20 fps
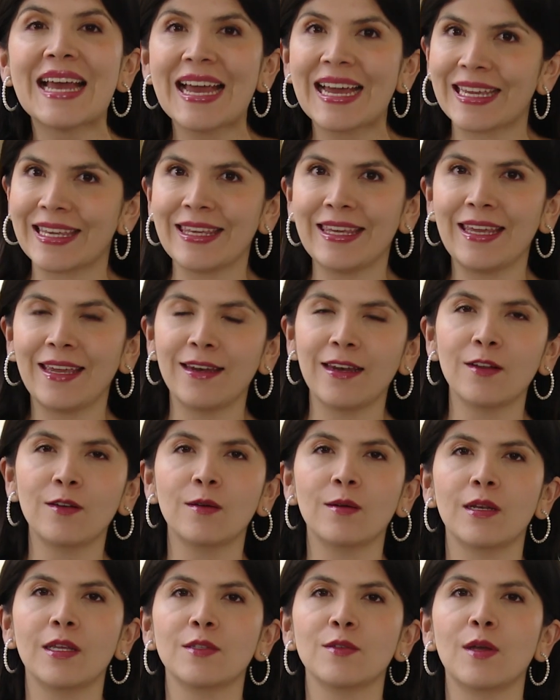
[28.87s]
aquí en el
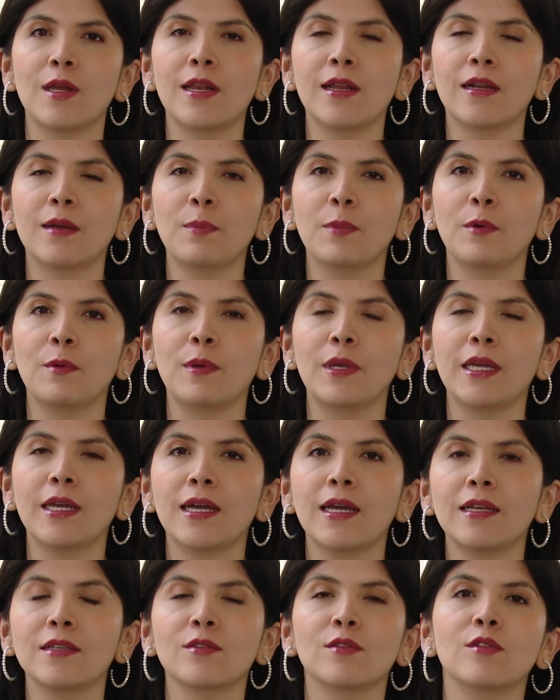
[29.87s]
Congreso de la
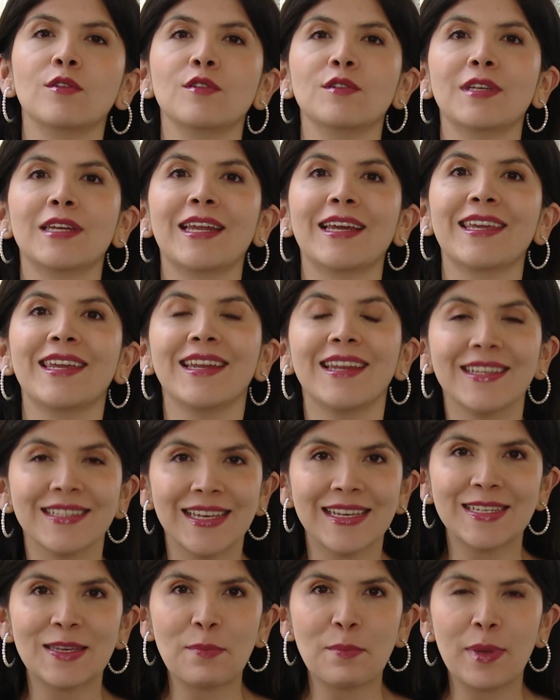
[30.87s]
República es conocer a quienes
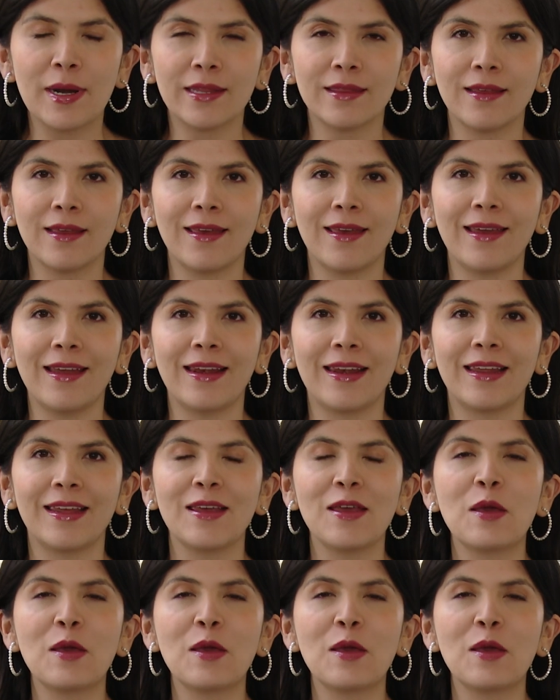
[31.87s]
hacen parte de él.